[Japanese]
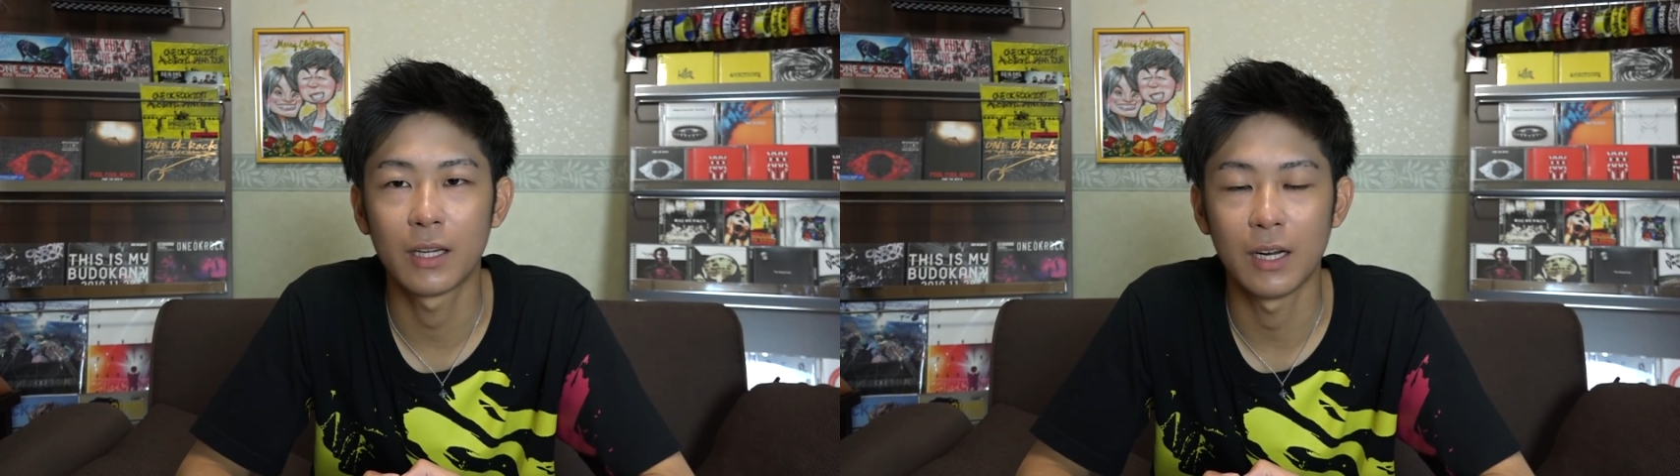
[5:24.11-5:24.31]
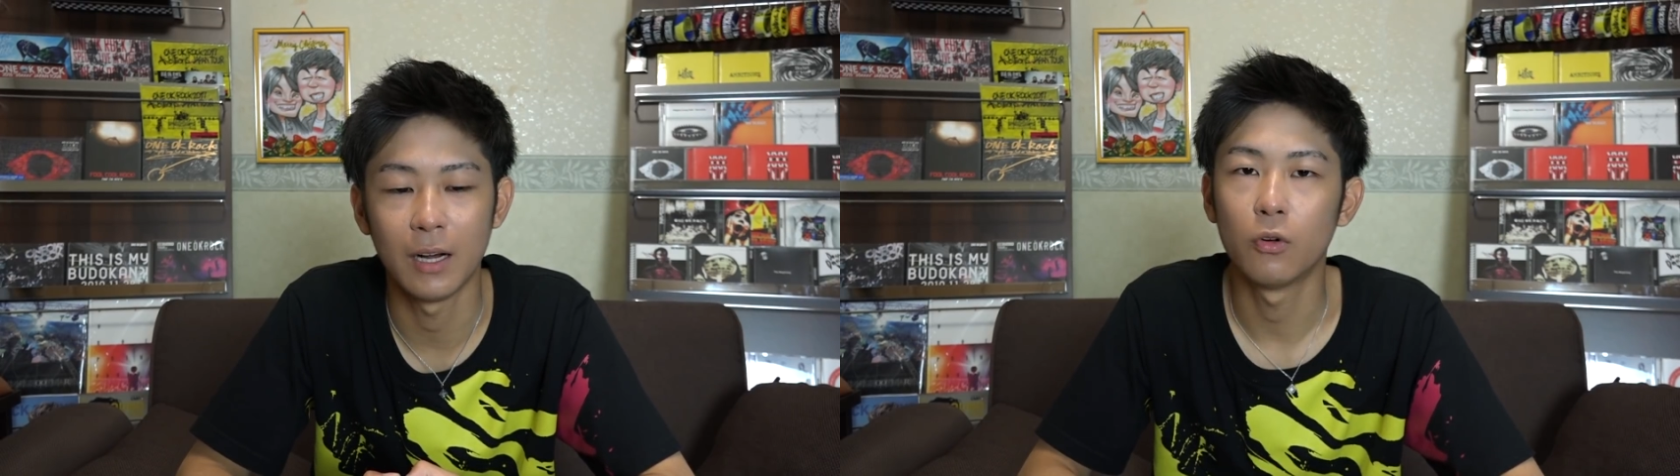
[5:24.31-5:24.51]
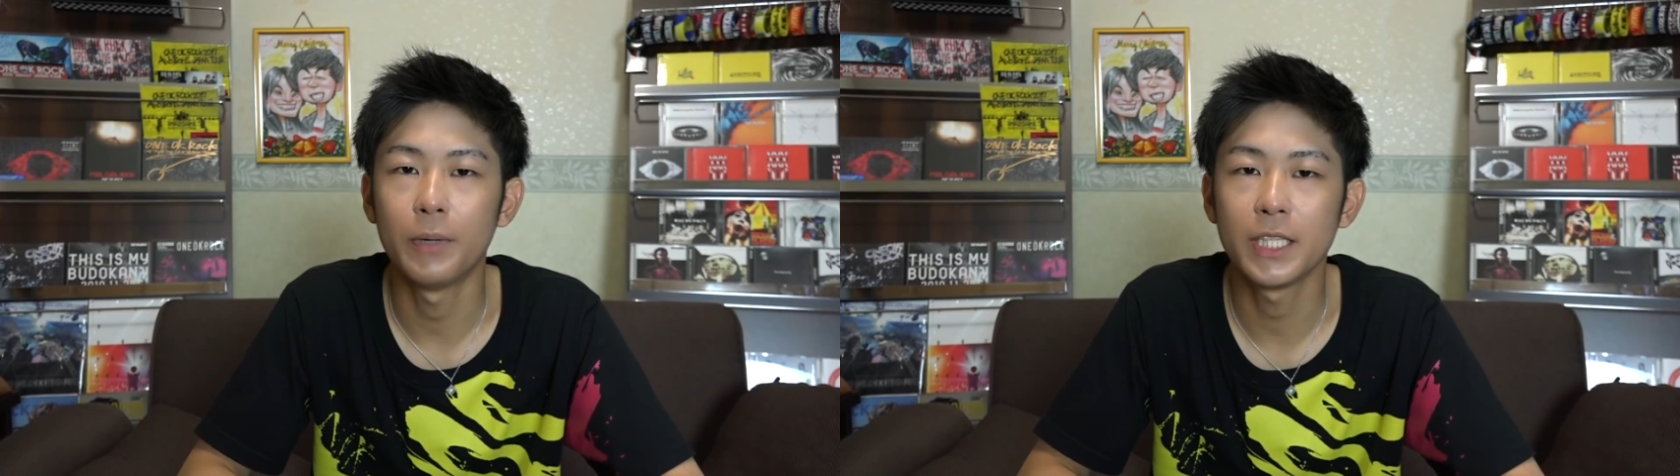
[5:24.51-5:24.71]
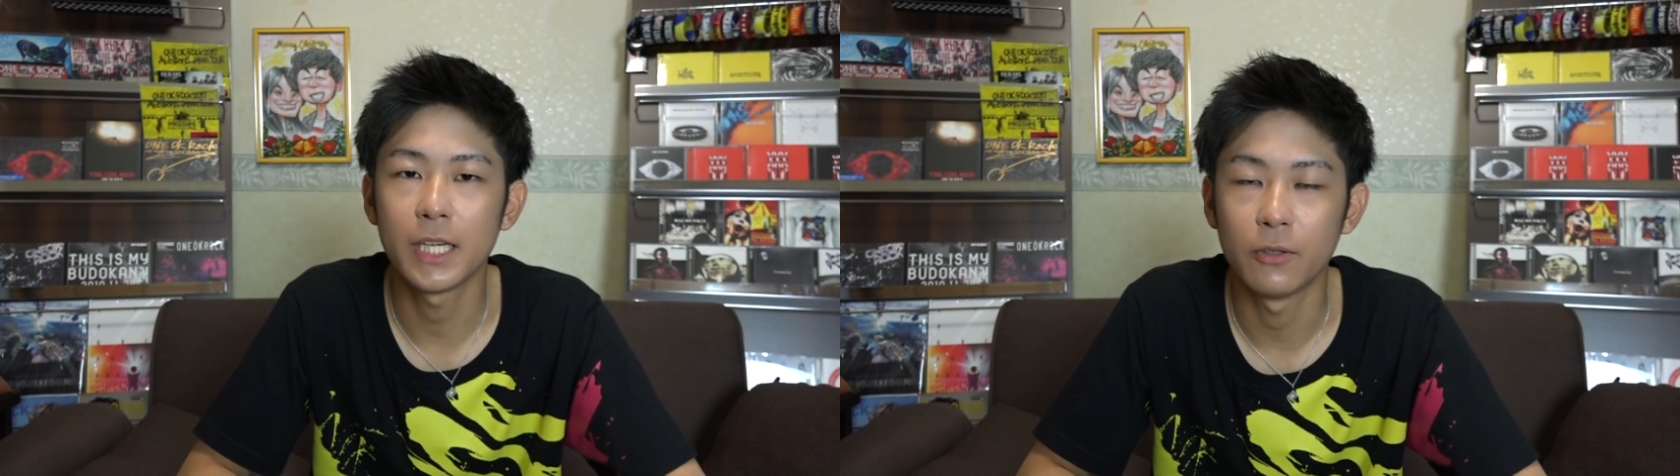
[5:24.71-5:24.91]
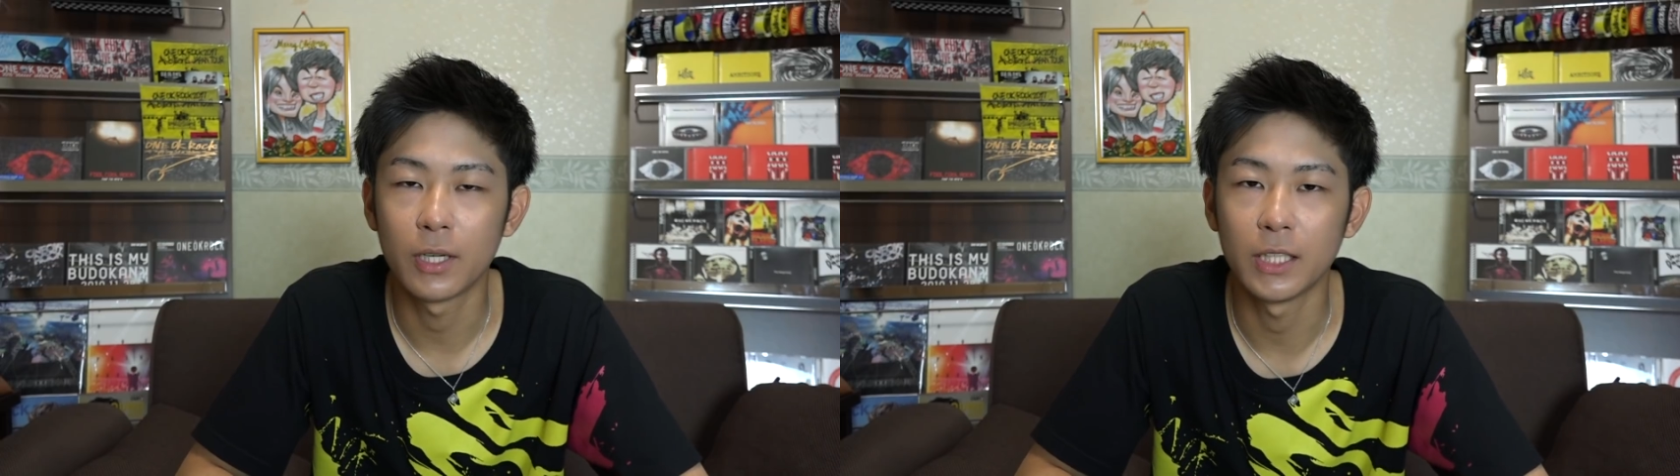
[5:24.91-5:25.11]
たらおばあ
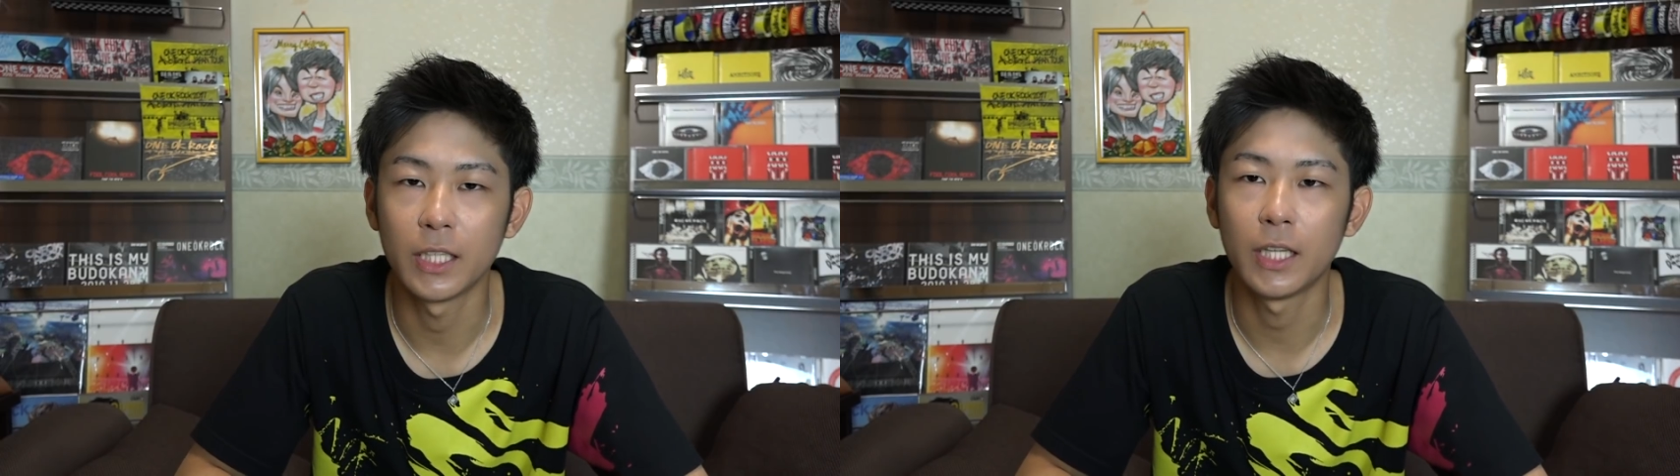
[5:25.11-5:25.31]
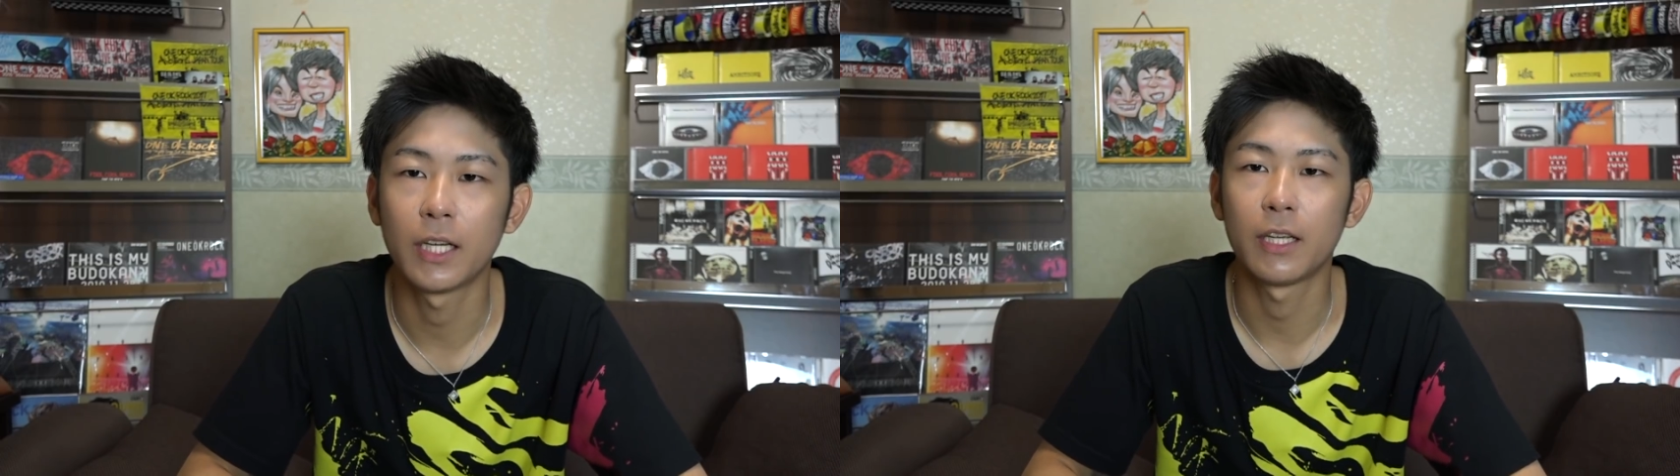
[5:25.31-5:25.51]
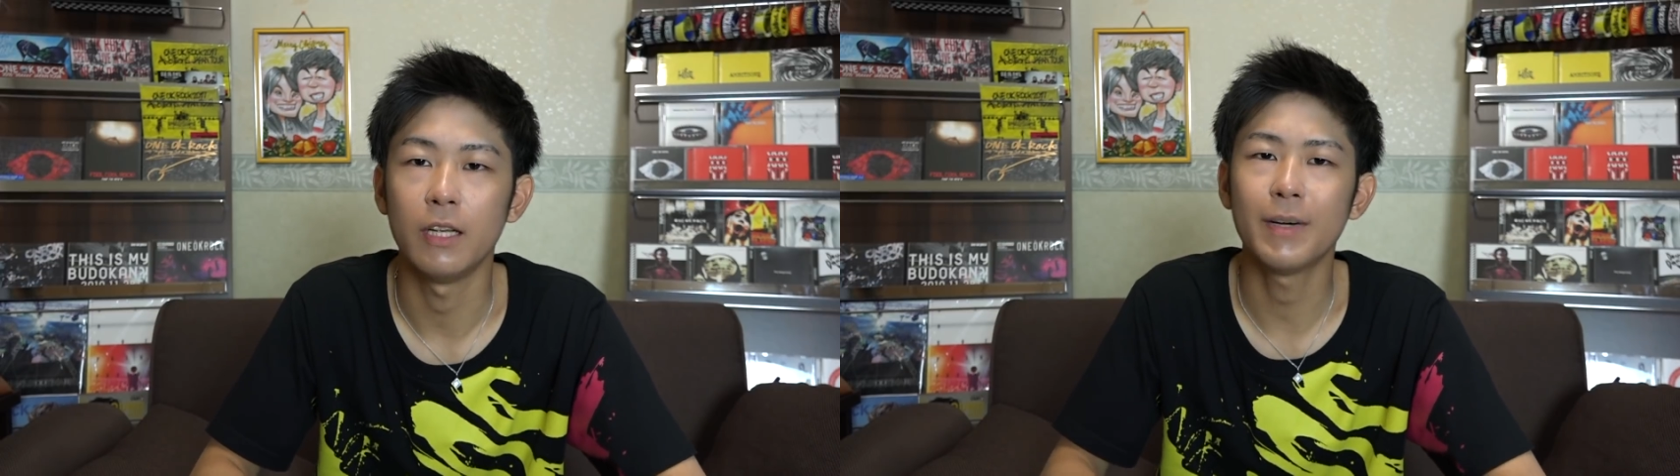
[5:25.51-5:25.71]
ちゃんの肩叩き